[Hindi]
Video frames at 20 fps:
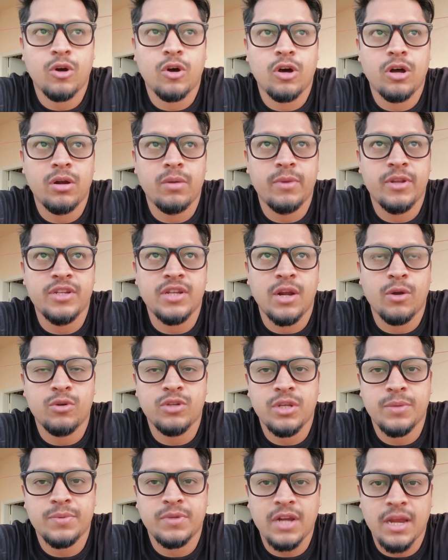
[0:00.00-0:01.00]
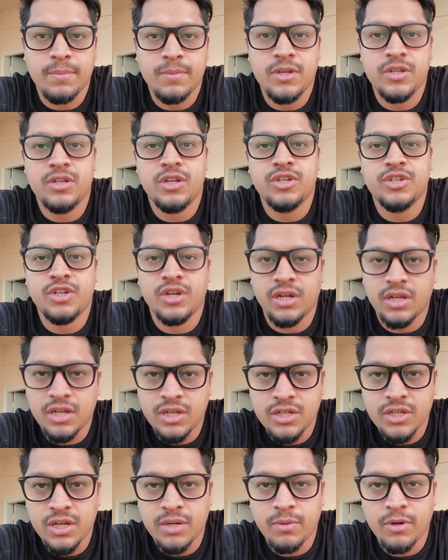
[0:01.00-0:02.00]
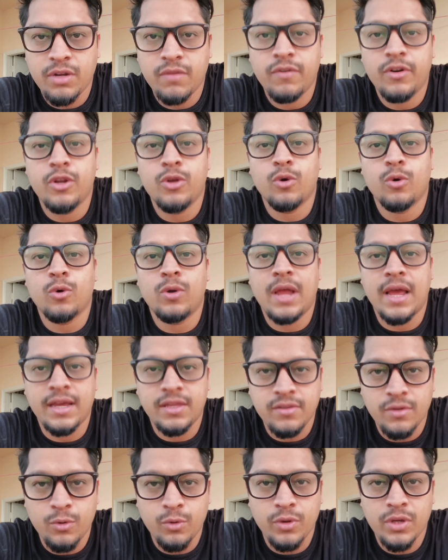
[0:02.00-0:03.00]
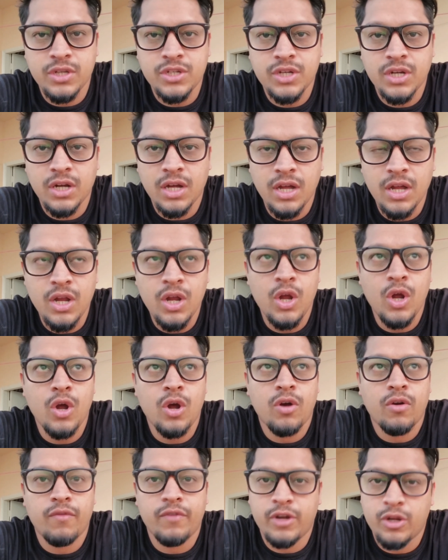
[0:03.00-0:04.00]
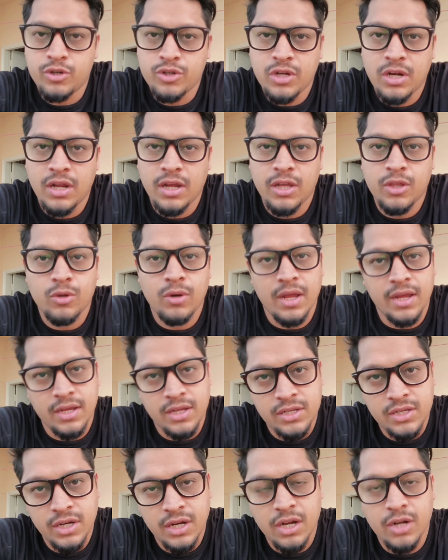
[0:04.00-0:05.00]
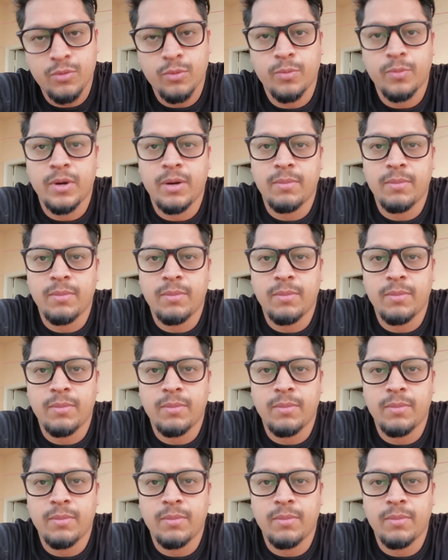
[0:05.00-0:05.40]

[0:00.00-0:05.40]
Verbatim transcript: और मेरे चैनल को सब्सक्राइब कीजिए शेयर कीजिए मेरी वीडियो को लाइक ज़रूर कीजिएगा वीडियो अच्छी लगे तो लाइक कीजिएगा फिर